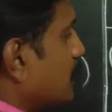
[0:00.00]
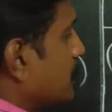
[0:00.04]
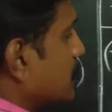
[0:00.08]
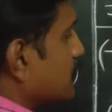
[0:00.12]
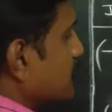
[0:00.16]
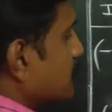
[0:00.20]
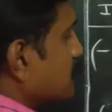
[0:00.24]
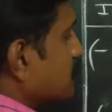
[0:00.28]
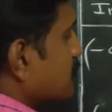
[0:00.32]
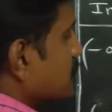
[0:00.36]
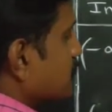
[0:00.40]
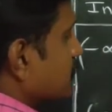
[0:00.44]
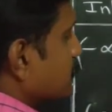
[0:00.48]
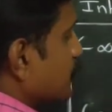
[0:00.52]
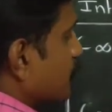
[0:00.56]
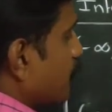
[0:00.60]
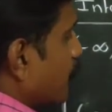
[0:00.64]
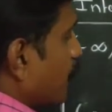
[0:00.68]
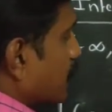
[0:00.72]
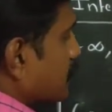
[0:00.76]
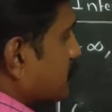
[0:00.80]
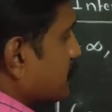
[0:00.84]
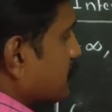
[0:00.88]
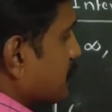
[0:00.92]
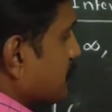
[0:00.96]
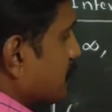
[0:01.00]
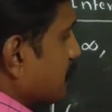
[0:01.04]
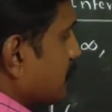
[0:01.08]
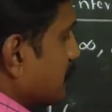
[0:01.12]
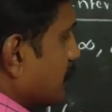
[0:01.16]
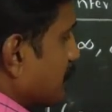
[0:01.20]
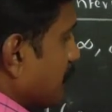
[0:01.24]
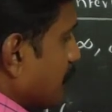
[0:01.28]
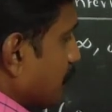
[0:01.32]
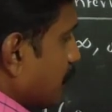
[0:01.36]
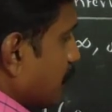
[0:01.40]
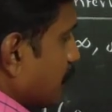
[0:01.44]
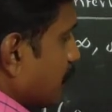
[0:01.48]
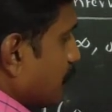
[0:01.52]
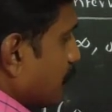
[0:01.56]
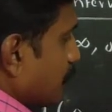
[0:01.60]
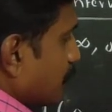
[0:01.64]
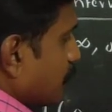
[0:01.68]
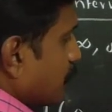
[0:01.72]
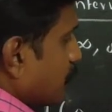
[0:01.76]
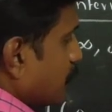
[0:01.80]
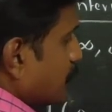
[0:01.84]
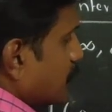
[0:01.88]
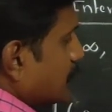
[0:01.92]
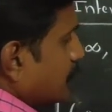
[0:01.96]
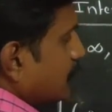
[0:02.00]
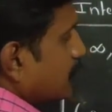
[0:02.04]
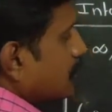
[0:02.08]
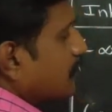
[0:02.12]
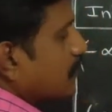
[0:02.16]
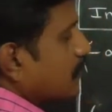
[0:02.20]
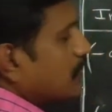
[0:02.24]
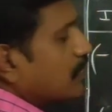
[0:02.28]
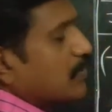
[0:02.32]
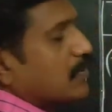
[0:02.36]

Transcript: அப்போ பாசிட்டிவ் பை பாசிட்டிவ் வந்தால் உங்களுக்கு